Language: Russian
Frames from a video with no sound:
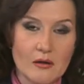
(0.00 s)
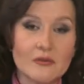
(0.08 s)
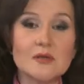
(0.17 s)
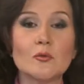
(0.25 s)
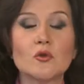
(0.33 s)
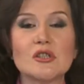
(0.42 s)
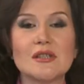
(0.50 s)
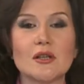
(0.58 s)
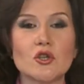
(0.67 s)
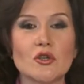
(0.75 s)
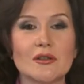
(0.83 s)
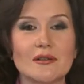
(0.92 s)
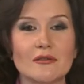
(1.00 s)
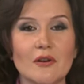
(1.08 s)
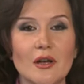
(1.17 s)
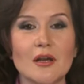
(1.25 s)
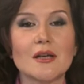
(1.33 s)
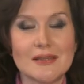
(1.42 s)
Вы смотрите Акчен
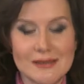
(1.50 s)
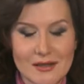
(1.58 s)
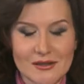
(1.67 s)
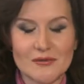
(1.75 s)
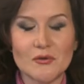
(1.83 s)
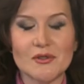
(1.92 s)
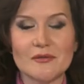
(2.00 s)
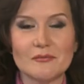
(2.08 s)
ТВ. Здравствуйте.